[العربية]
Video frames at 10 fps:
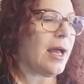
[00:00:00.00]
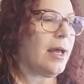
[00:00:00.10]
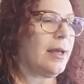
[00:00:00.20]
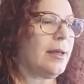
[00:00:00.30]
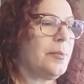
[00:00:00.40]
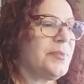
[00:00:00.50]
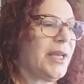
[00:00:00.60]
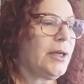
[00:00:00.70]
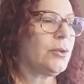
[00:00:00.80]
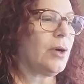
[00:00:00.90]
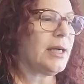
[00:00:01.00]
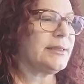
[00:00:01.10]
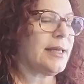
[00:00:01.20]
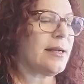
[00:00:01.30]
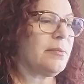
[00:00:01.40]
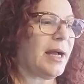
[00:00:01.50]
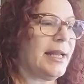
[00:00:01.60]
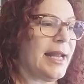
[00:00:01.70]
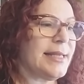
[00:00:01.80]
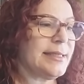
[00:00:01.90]
آه، بتحكوا أكتر مع
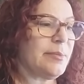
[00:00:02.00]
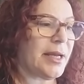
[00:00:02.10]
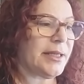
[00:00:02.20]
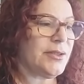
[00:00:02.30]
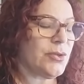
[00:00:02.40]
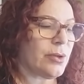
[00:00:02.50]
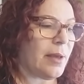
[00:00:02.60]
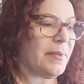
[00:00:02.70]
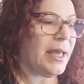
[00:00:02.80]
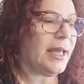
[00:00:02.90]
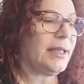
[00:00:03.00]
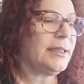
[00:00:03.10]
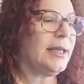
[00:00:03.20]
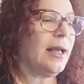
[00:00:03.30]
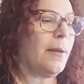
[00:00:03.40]
الأسمر أنتو كمان